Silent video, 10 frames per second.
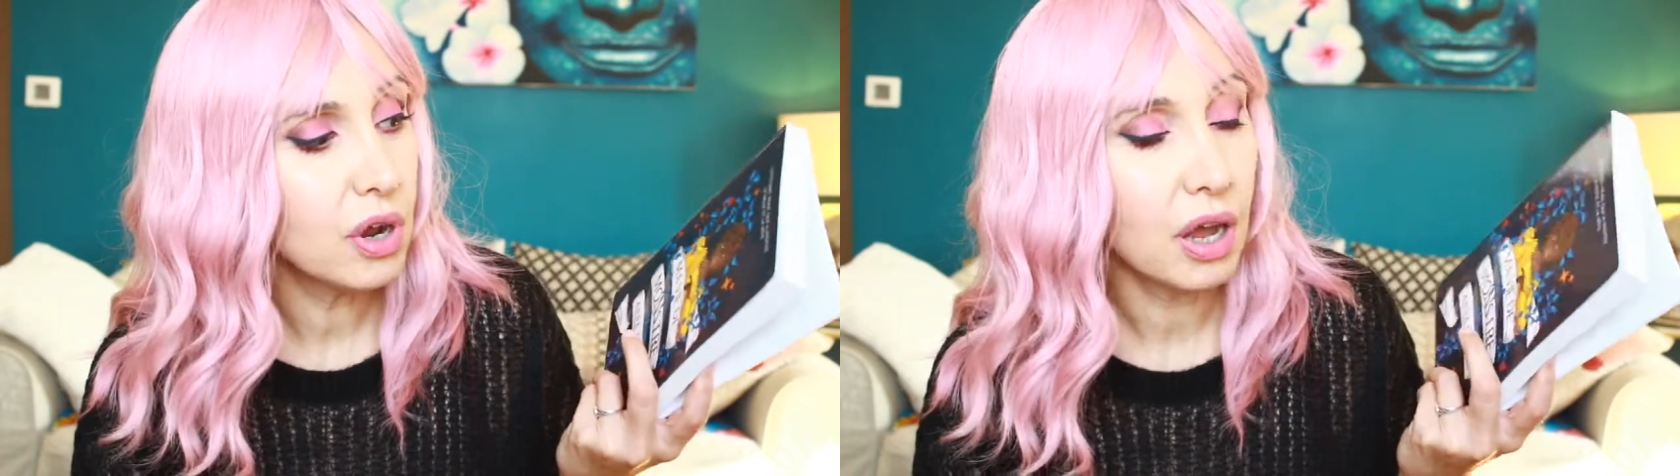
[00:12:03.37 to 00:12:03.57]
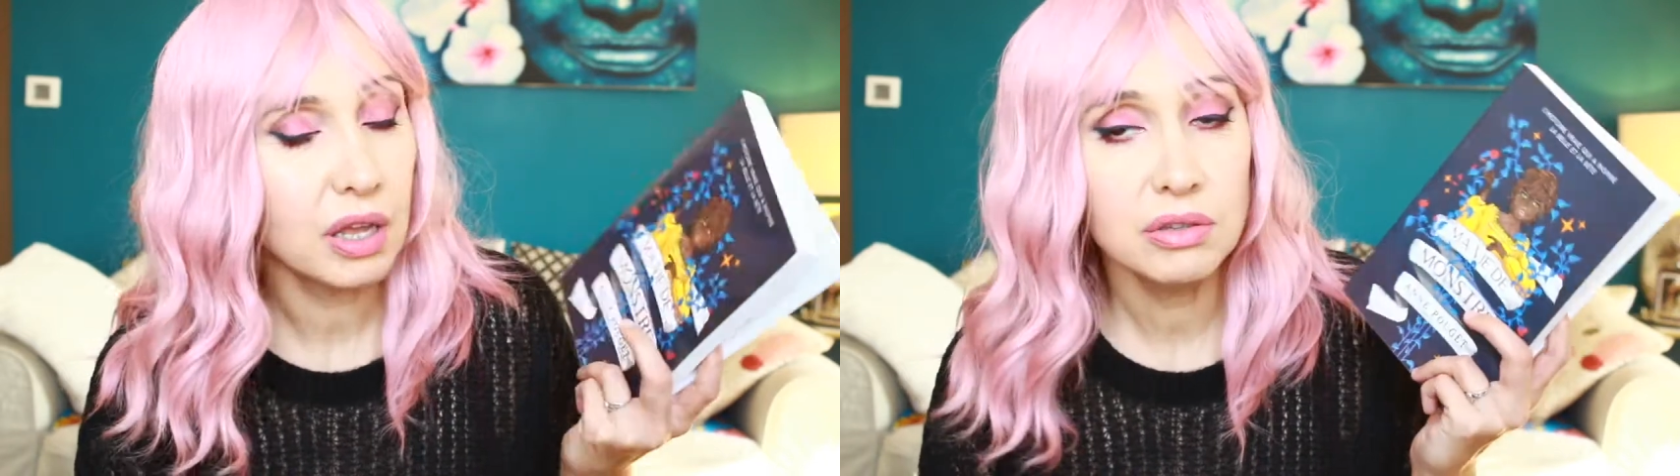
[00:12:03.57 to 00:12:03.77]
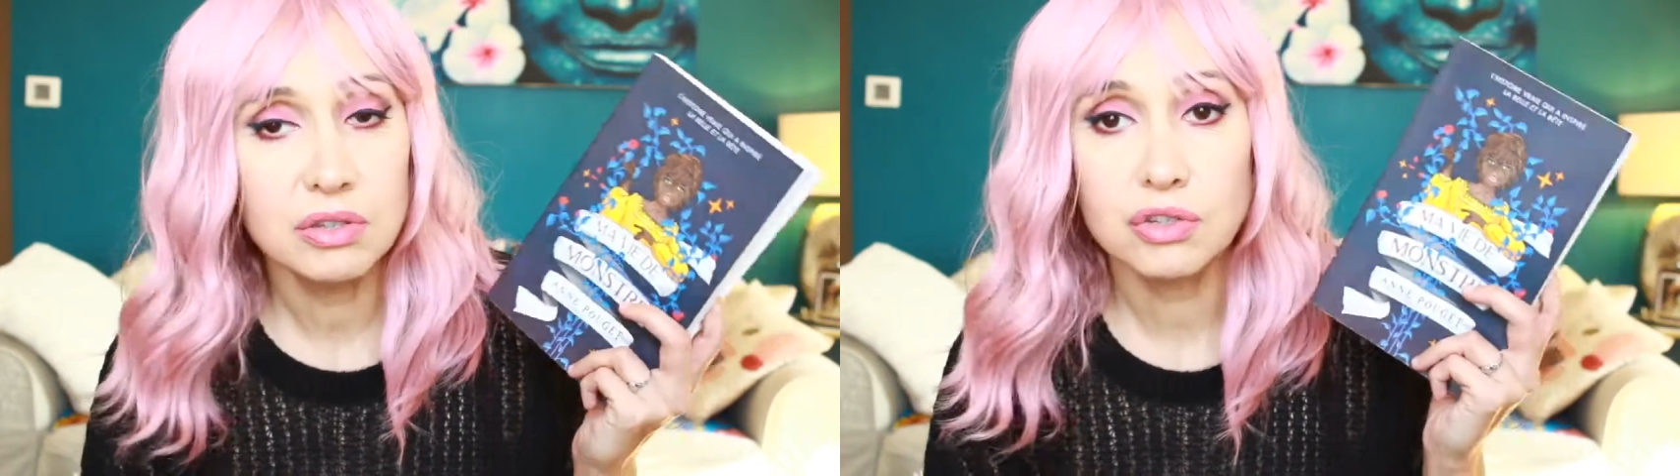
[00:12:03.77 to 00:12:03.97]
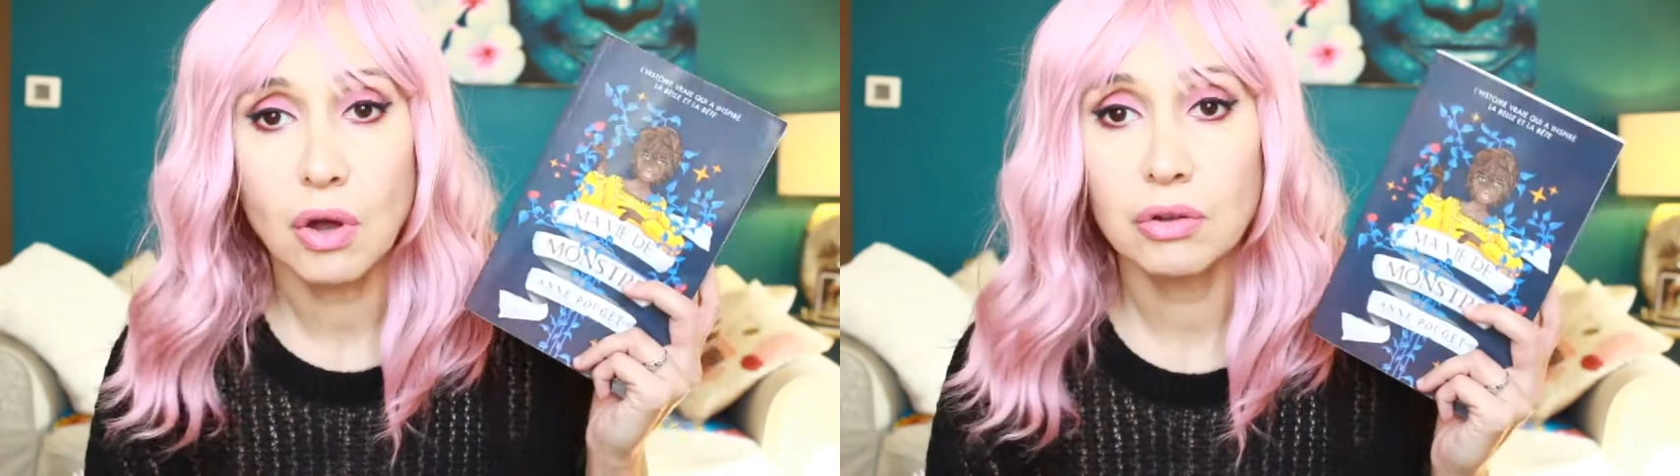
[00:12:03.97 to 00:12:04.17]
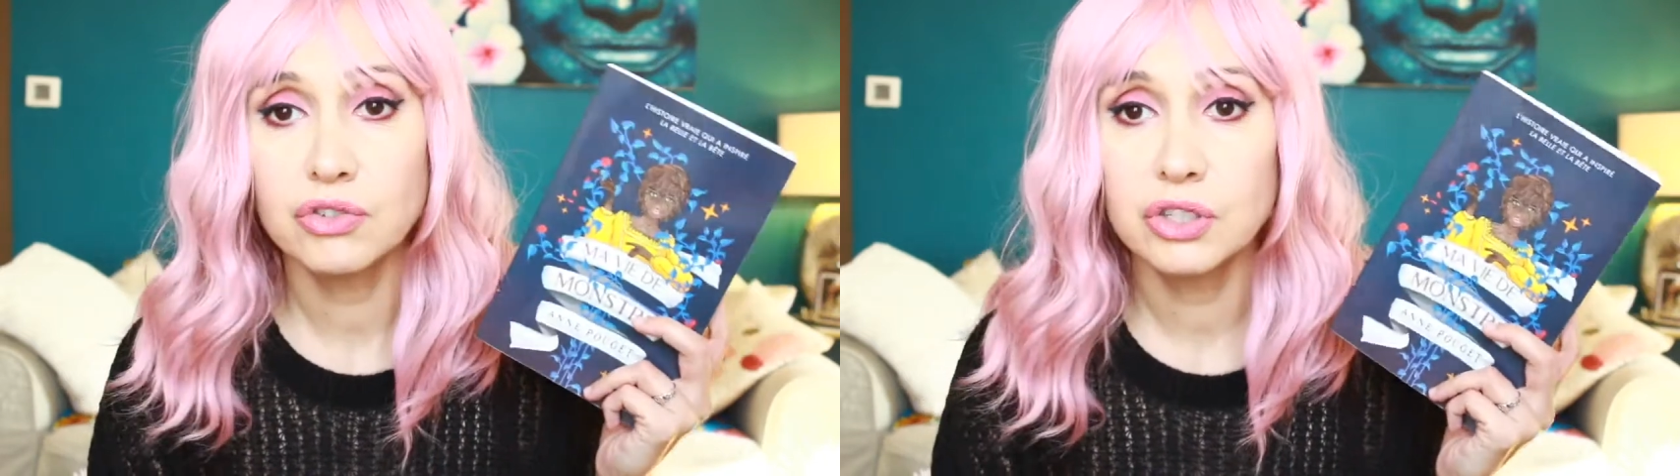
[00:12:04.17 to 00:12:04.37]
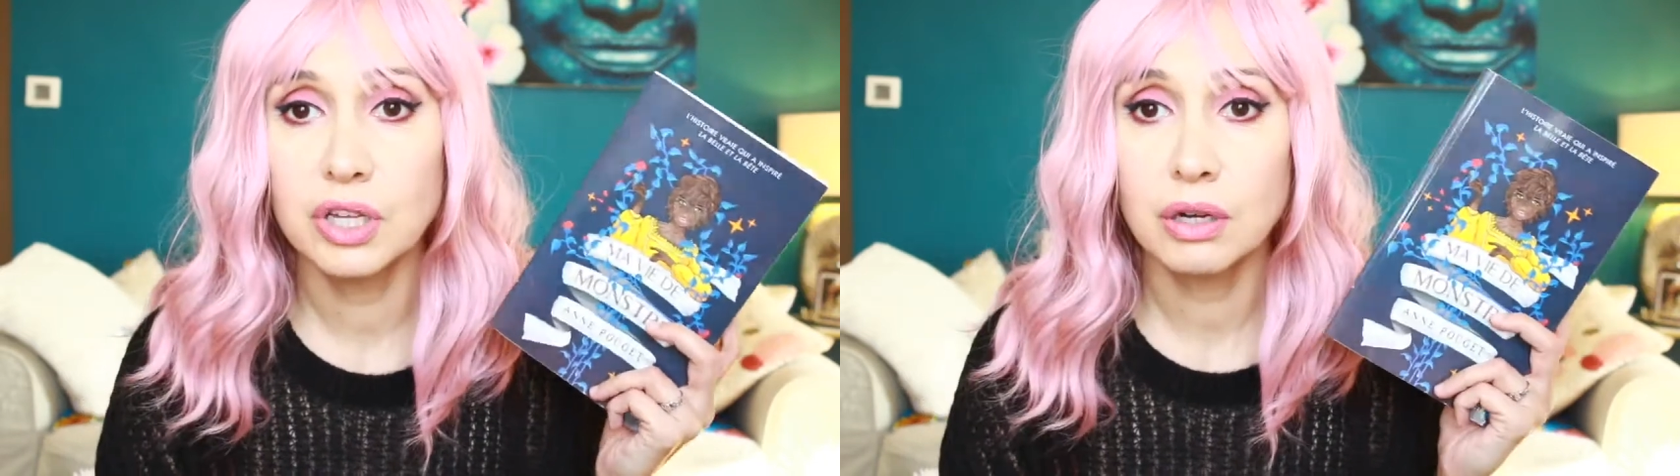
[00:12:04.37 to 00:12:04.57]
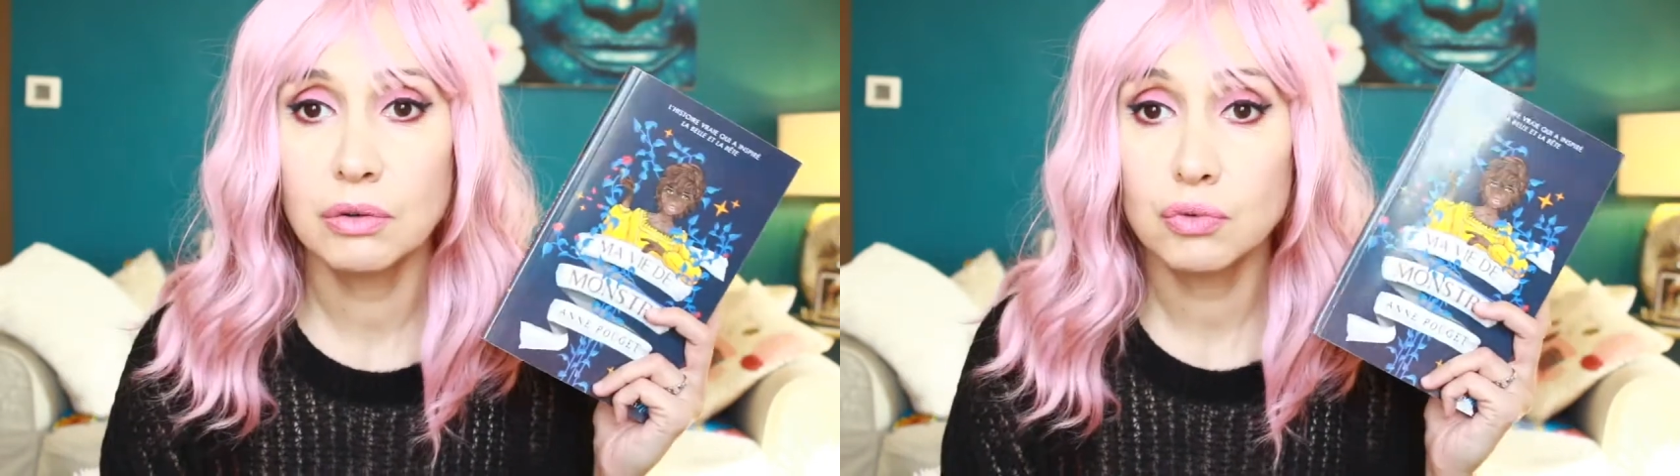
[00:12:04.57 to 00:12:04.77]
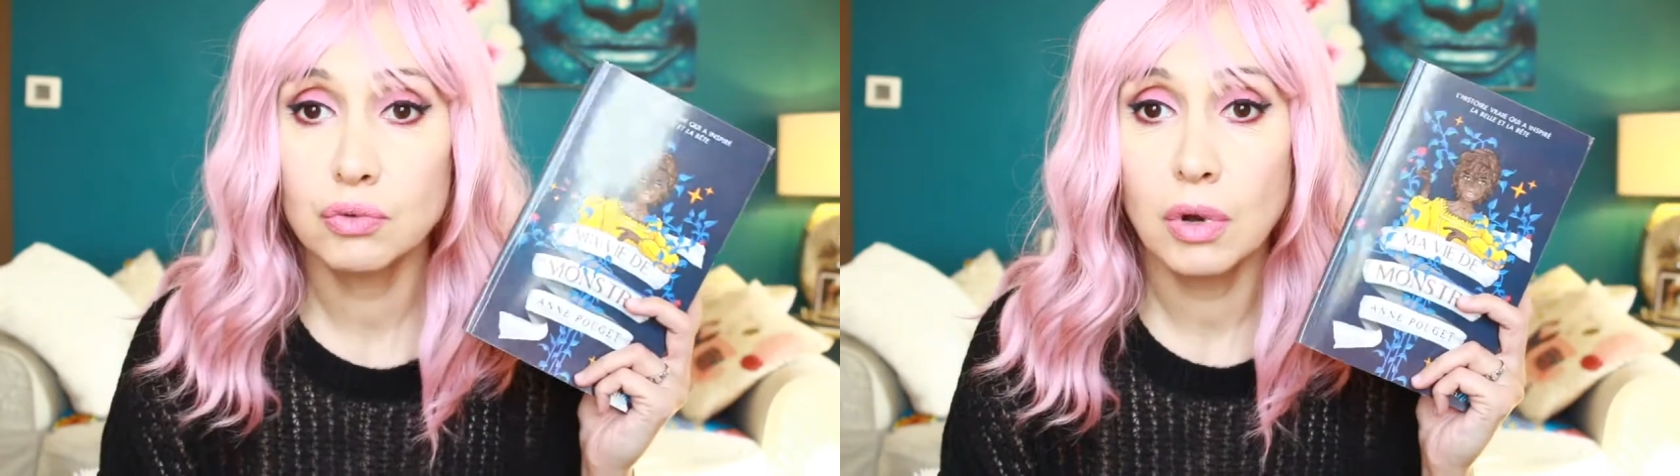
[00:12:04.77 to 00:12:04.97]
a rien d'extraordinaire
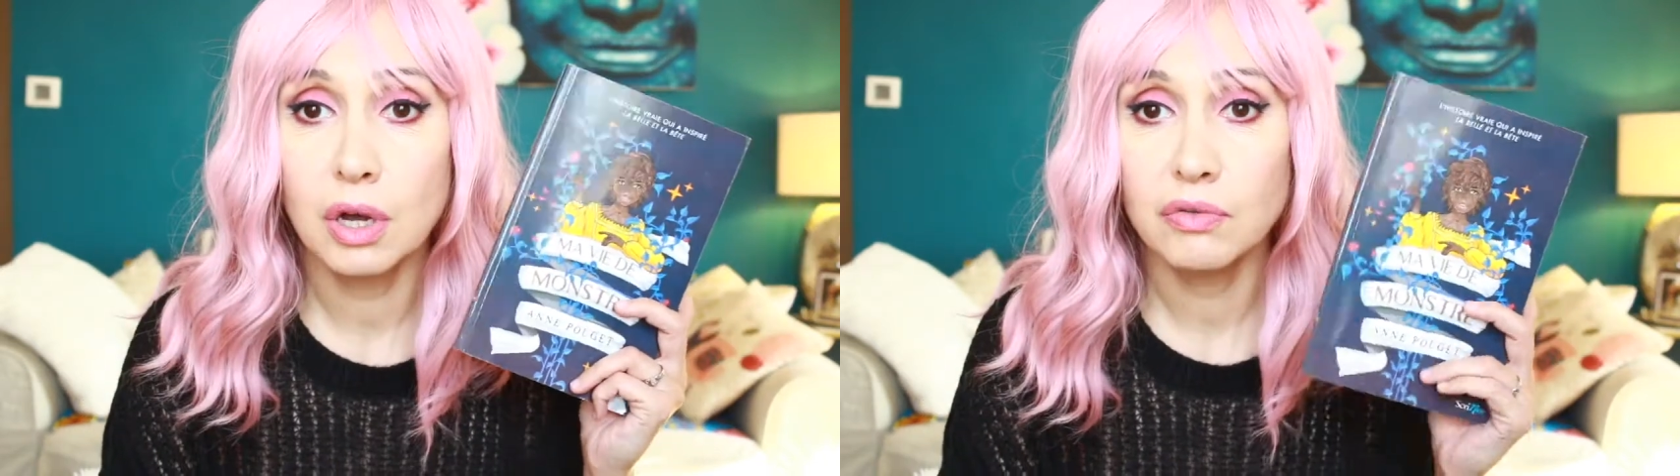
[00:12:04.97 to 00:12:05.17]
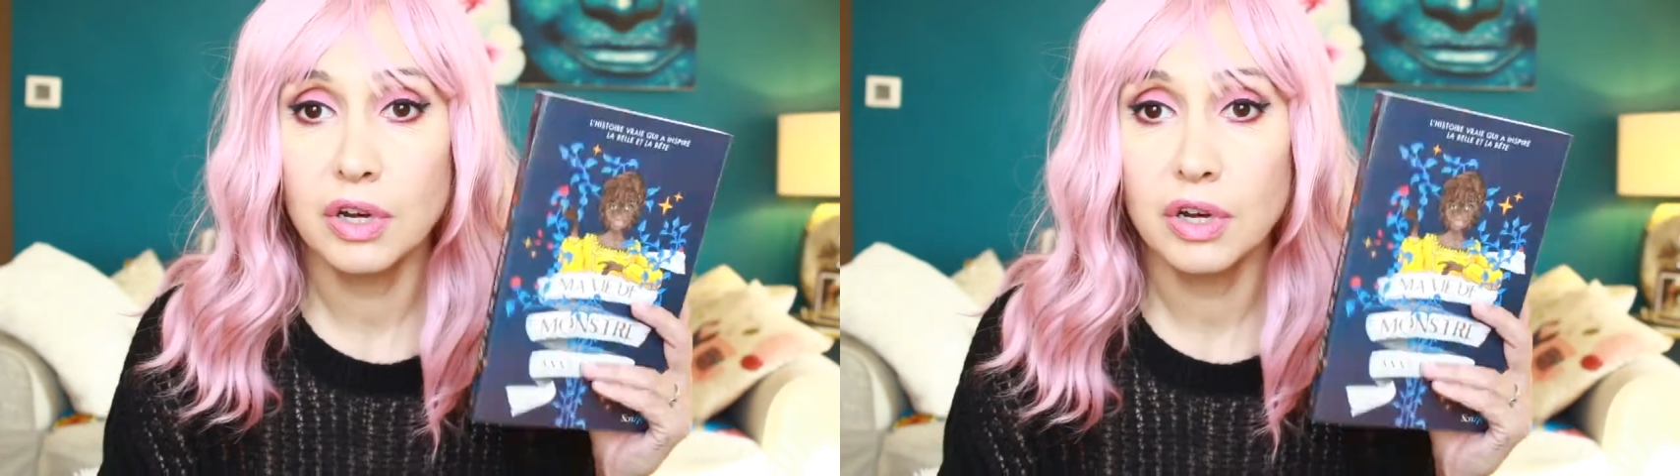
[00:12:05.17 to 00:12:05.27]
en soi,